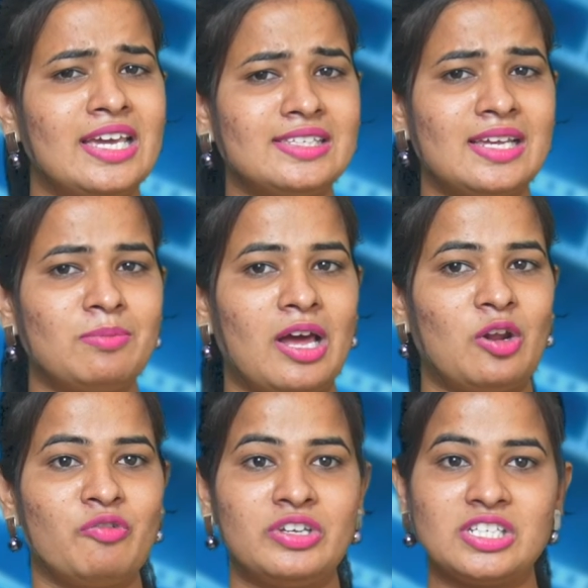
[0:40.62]
ఈ
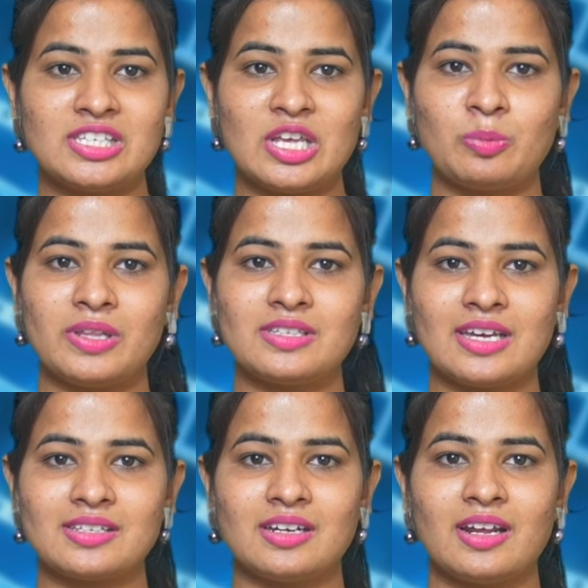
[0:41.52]
సినిమాలో విజయ్ సేతుపతి
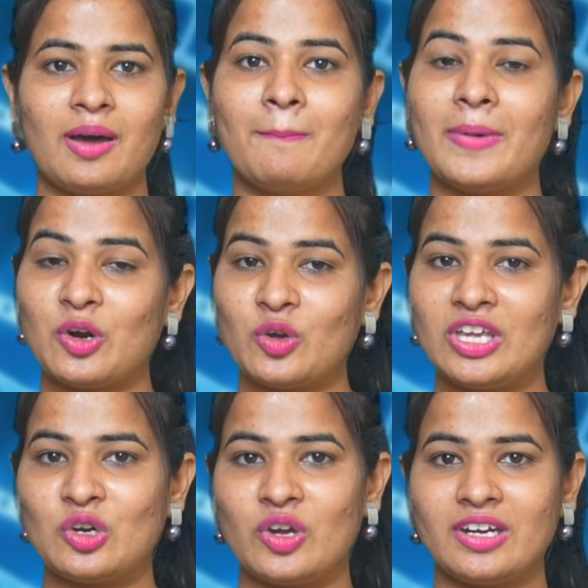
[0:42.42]
సరసన మరో
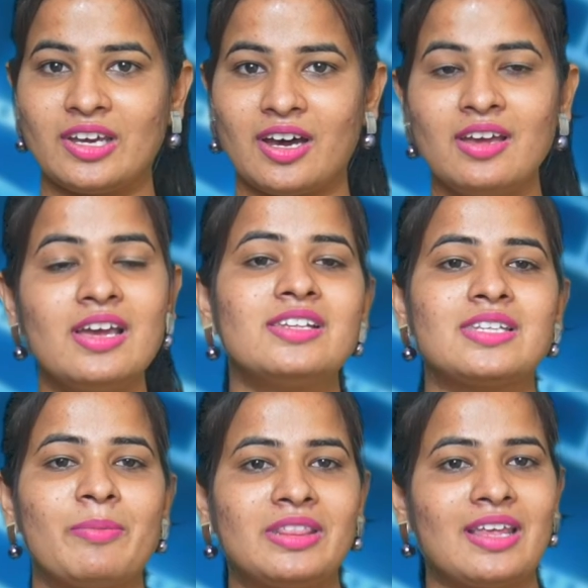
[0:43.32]
హీరోయిన్గా
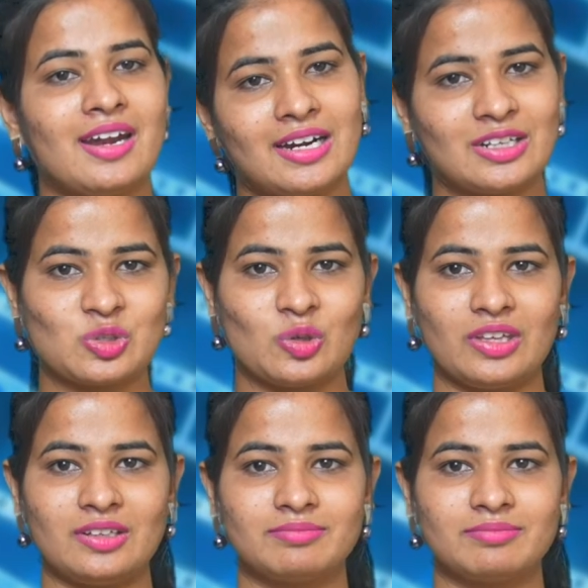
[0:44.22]
సమంత నటిస్తుంది